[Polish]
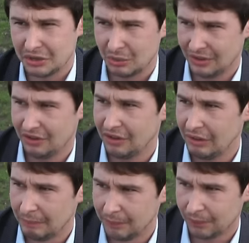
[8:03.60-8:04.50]

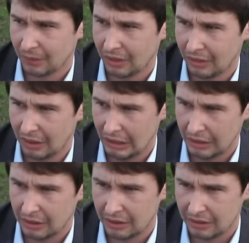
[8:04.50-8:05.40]
sytuacji
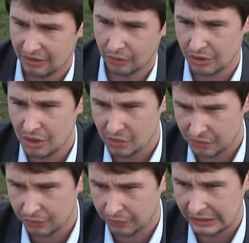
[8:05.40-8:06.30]
zawodników
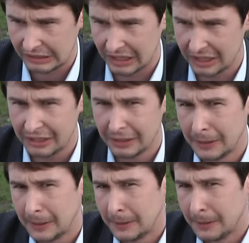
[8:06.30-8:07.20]
itd. Tak
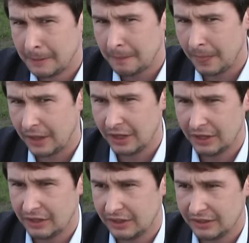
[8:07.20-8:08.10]

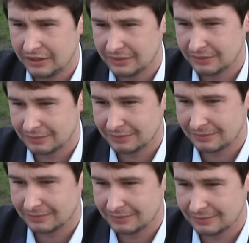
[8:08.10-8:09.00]
no i pod
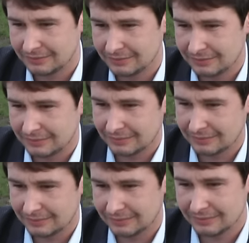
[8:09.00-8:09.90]
Rumakiem teraz Lech
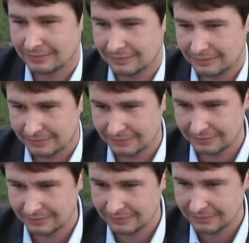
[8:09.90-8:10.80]
trochę pogalopował do
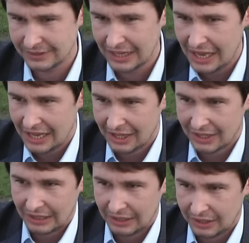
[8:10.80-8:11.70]
przodu
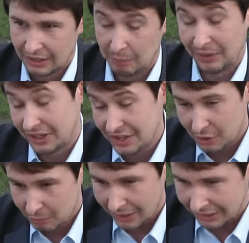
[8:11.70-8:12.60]
pan
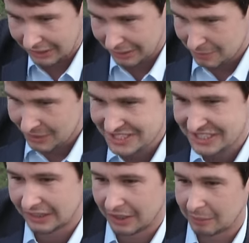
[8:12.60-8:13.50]
trener Rumak e, był
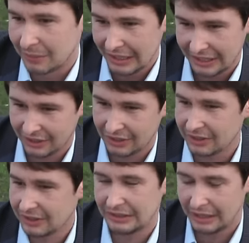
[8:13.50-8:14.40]
asystentem
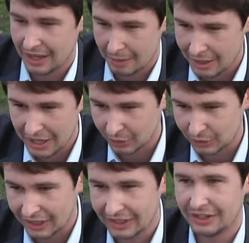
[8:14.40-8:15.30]
e, trenera Bakero,
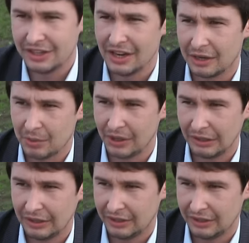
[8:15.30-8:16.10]
tak? I jakby e,